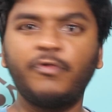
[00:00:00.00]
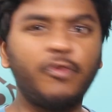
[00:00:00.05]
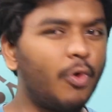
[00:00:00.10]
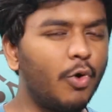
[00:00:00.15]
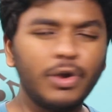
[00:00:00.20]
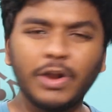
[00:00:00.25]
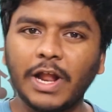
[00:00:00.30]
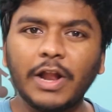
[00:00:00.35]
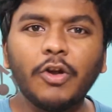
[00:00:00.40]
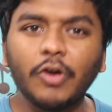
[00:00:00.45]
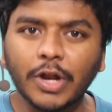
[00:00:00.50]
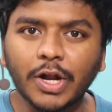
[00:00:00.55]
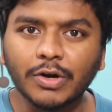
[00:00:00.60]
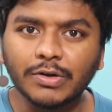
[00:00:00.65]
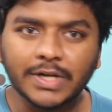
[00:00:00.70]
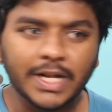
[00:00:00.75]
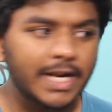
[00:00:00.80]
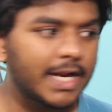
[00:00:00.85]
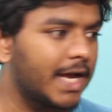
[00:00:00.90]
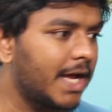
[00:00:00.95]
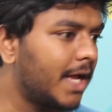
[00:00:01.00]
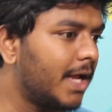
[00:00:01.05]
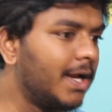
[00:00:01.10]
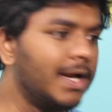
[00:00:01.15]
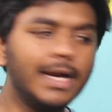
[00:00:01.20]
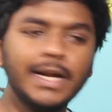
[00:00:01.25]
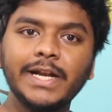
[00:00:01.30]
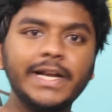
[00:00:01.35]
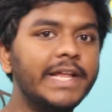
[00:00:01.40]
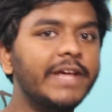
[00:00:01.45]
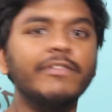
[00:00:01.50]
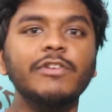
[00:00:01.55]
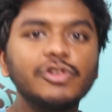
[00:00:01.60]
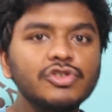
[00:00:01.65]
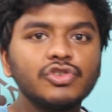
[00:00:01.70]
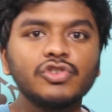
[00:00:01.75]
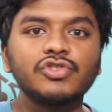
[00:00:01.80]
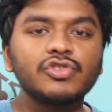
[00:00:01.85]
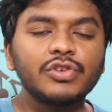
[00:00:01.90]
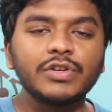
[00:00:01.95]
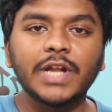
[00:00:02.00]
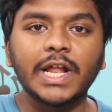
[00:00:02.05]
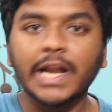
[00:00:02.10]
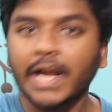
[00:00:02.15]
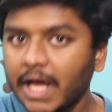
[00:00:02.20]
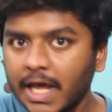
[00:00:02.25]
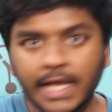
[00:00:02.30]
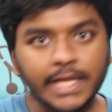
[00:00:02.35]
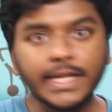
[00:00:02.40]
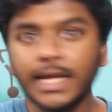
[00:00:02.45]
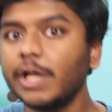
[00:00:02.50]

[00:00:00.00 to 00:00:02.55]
ఫోన్లలోనే ఉంటారా టీవీలు చూస్తుంటారా